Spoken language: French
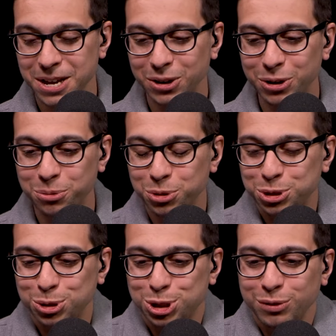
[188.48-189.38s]
Euh, moi, ce
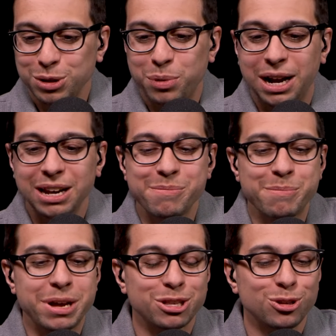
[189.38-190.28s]
que j'ai envie de parler
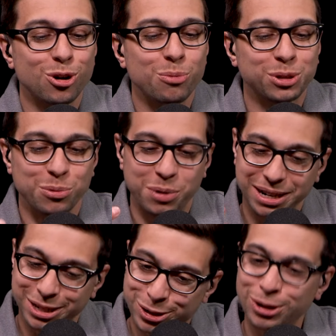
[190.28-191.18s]
maintenant, parce qu'on parle
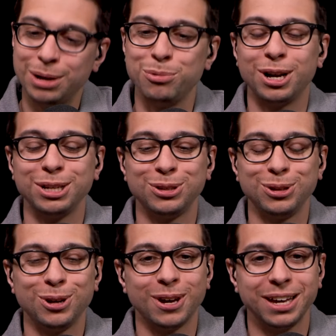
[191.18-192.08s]
des collaborateurs,